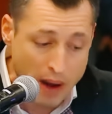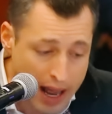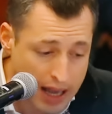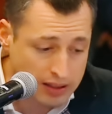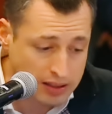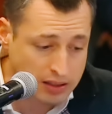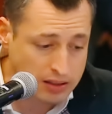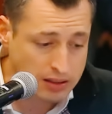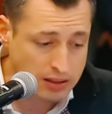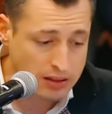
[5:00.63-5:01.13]

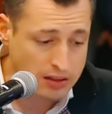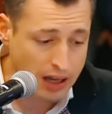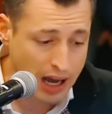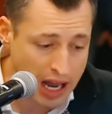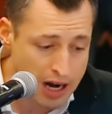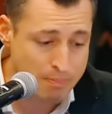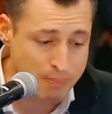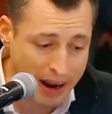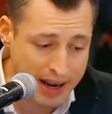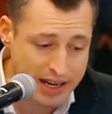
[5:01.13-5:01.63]
más
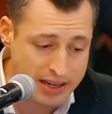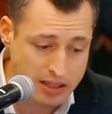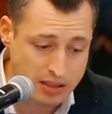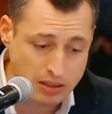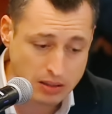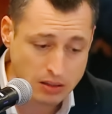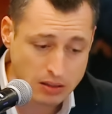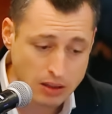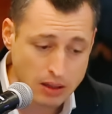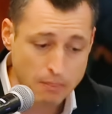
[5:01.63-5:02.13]
al
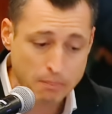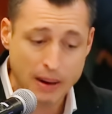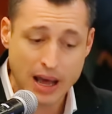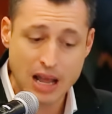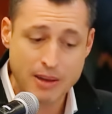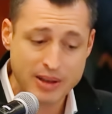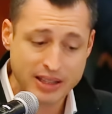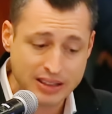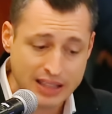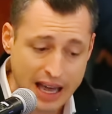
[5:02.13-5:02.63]
país
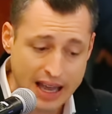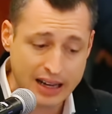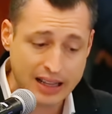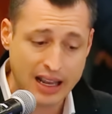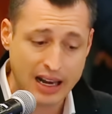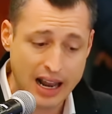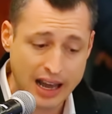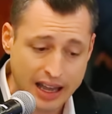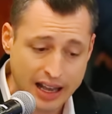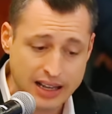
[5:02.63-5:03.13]
para evitar
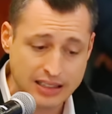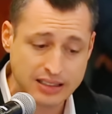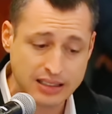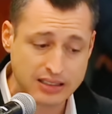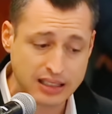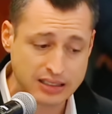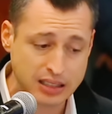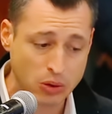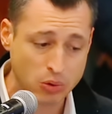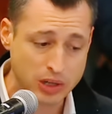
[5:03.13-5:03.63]
que la
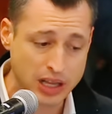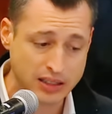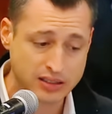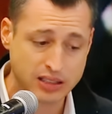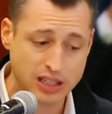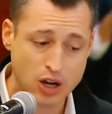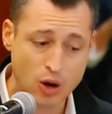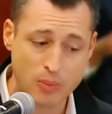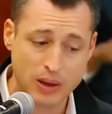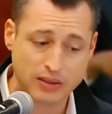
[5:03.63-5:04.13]
crisis de seguridad
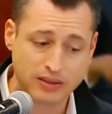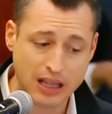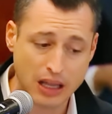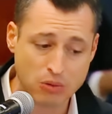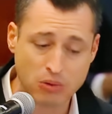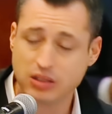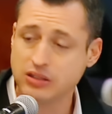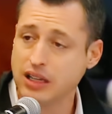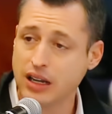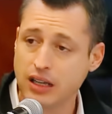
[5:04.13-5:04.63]
siga
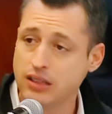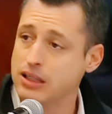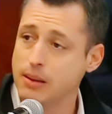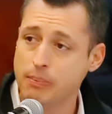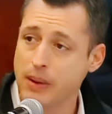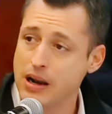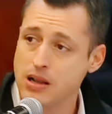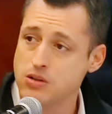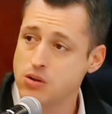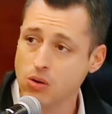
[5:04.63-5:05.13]
aumentando es querer
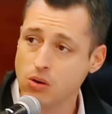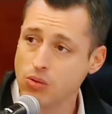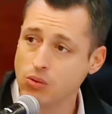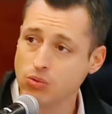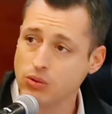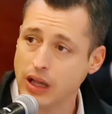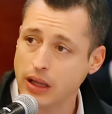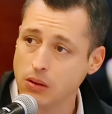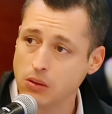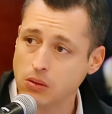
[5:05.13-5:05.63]
tapar el sol
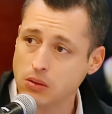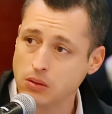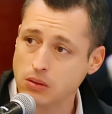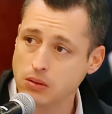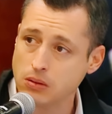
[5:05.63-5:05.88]
con un dedo.